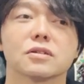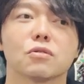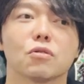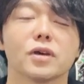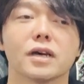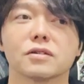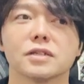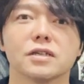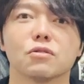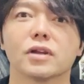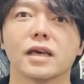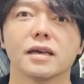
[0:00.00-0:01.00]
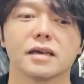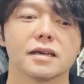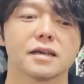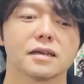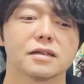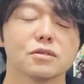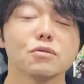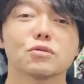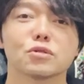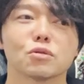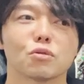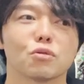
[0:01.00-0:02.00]
お役人をね、
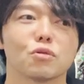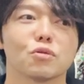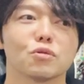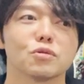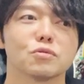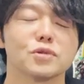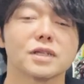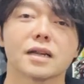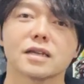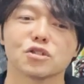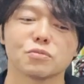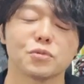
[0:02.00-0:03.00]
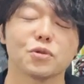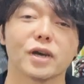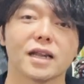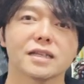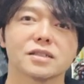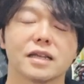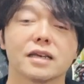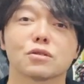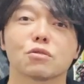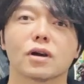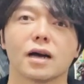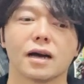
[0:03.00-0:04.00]
のちょっとこう、無駄な出費を減らしてい
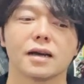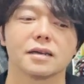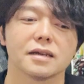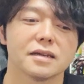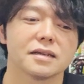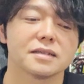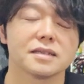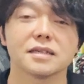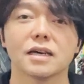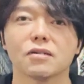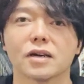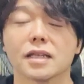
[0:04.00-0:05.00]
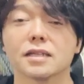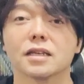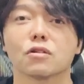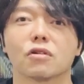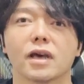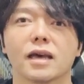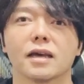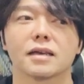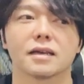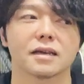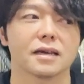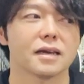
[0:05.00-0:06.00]
くとか、違う形でのね、
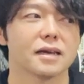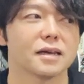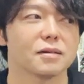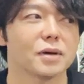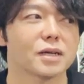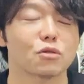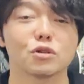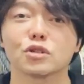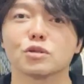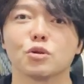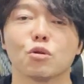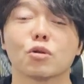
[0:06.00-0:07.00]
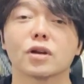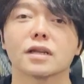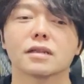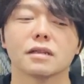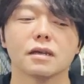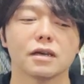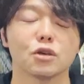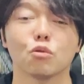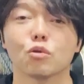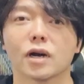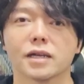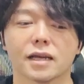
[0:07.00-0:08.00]
えー、まあ取り組みを行って
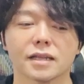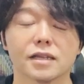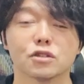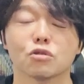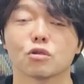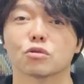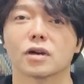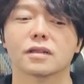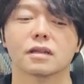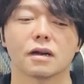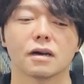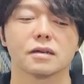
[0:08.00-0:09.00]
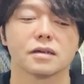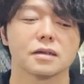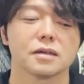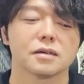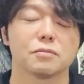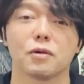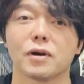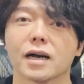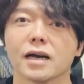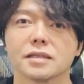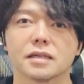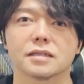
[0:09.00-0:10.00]
評価に値するようなことがあったら、まあ
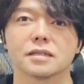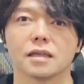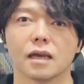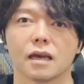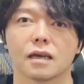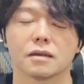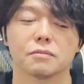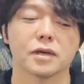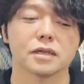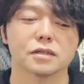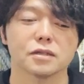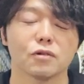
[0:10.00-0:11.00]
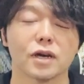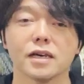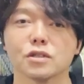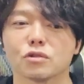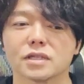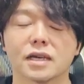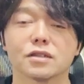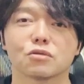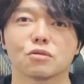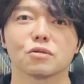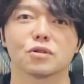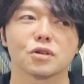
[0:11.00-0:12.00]
若いですしね、ま若い人の
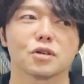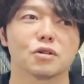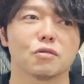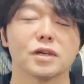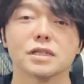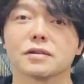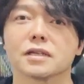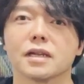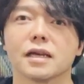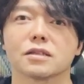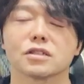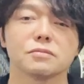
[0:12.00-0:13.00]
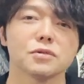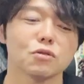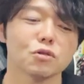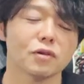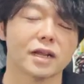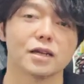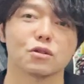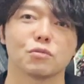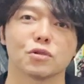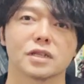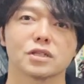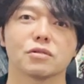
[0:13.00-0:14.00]
チャンスをわざわざね、積むことはないと
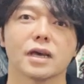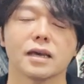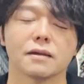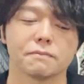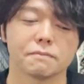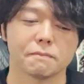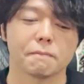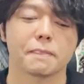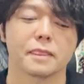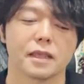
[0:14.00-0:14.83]
思うんですよね。うん。